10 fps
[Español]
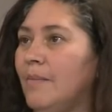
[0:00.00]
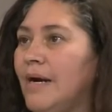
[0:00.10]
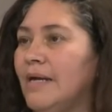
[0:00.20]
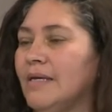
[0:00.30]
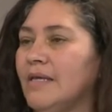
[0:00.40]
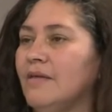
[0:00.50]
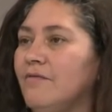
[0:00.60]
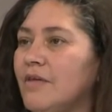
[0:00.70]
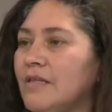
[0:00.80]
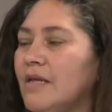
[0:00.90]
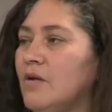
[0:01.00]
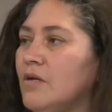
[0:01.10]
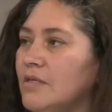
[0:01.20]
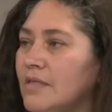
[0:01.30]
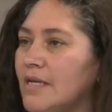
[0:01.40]
para que defienda
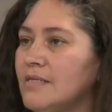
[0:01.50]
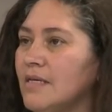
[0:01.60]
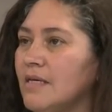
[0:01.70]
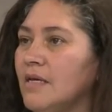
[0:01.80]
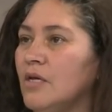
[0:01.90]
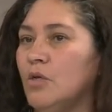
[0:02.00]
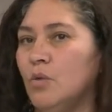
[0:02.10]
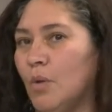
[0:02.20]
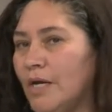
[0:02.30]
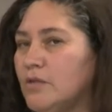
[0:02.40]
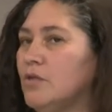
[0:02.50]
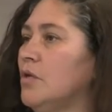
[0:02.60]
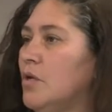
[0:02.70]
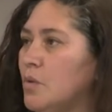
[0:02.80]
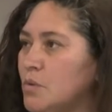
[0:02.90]
los intereses
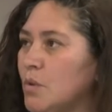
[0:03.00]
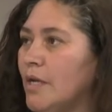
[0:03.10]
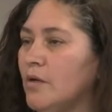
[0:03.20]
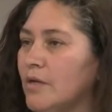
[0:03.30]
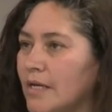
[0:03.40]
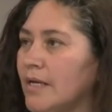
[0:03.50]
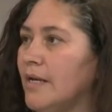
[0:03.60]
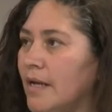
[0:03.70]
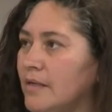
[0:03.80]
nuestros de los usuarios en general.